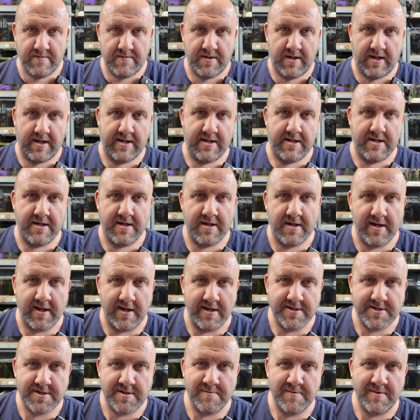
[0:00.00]
Jak
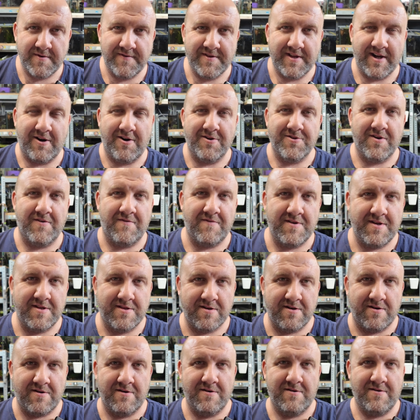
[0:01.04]
kręcimy na hodowli,
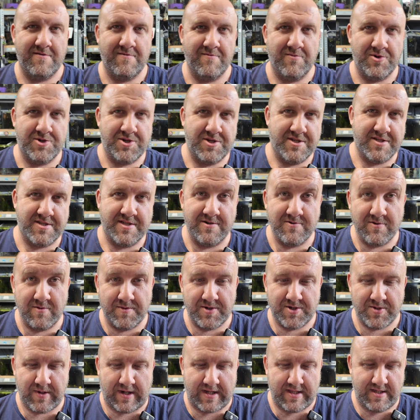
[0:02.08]
to musi z tyłu
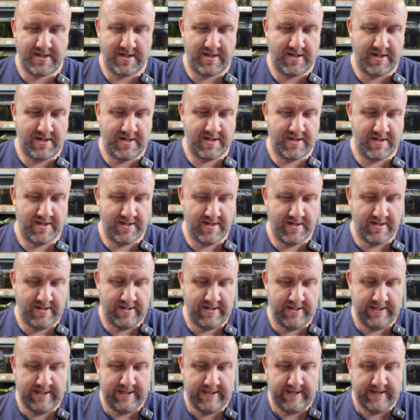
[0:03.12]
być ładnie, nie?
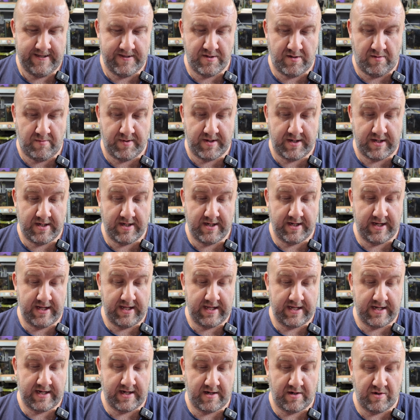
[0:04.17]
Dobra,
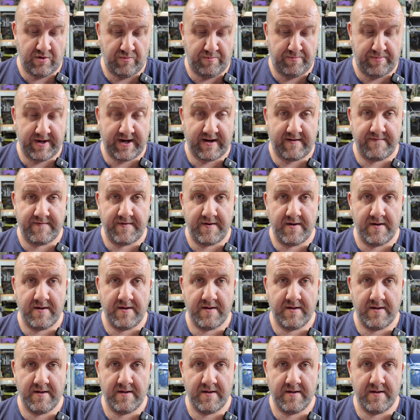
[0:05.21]
regał prawy.